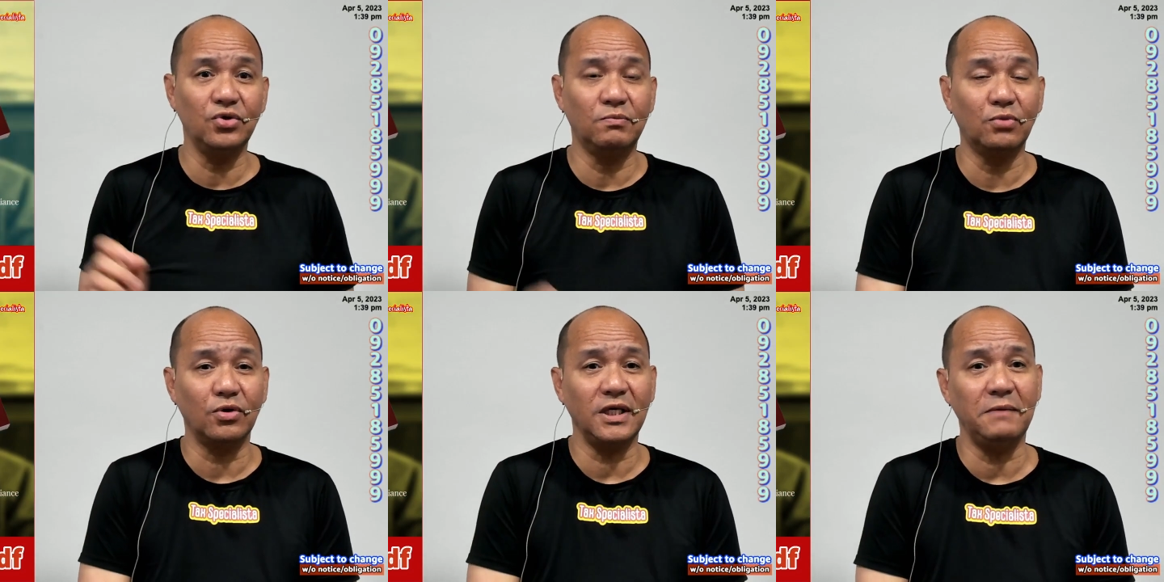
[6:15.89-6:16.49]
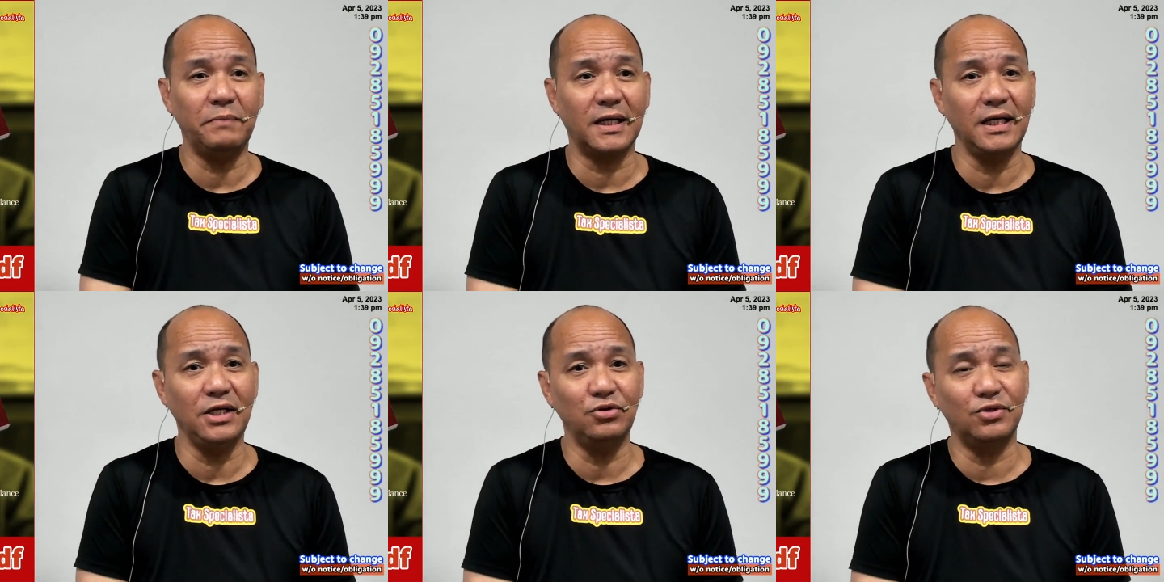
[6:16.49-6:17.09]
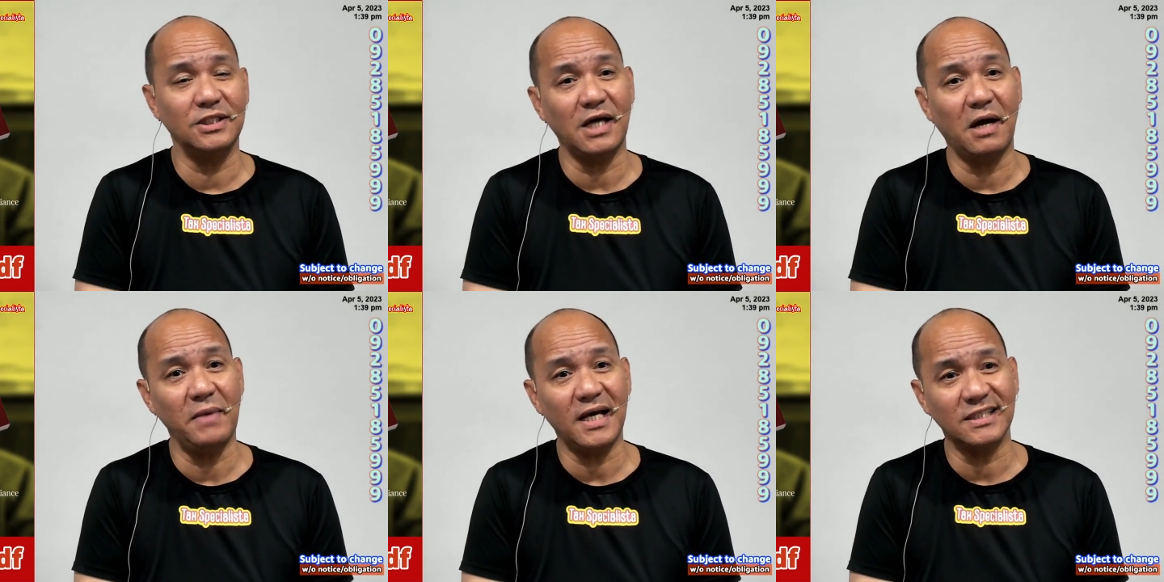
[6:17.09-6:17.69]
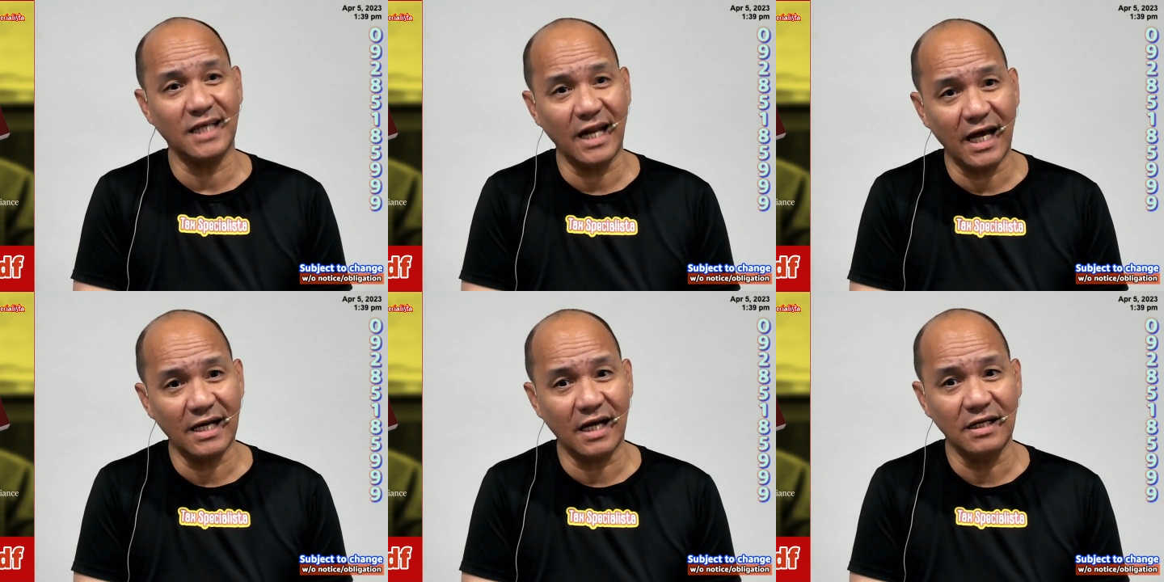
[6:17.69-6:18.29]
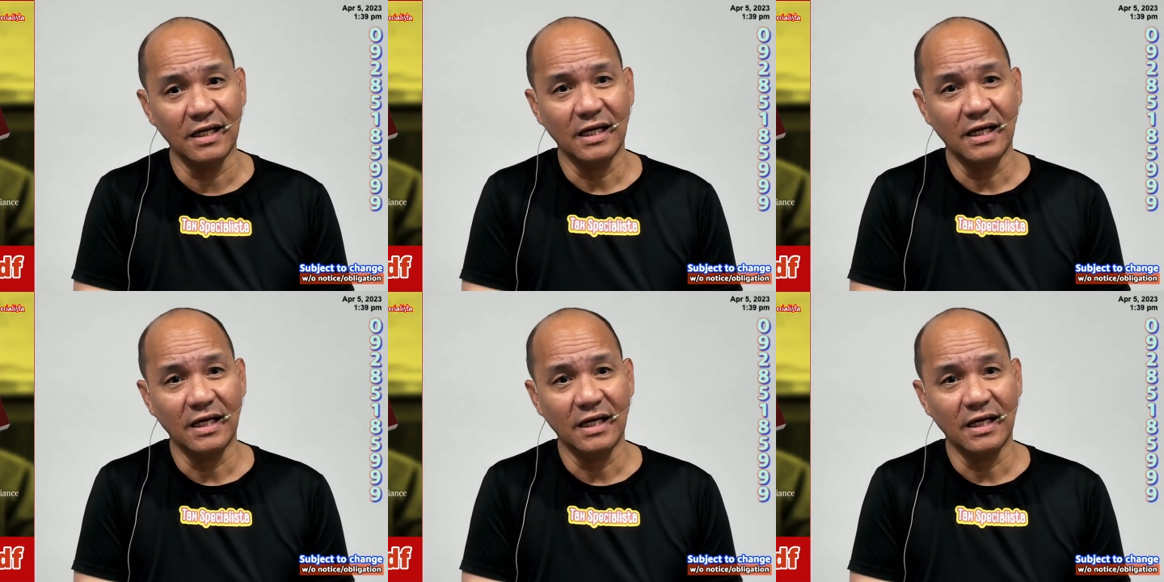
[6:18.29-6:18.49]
yung bookkeeper ninyo na siyang may kasalanan,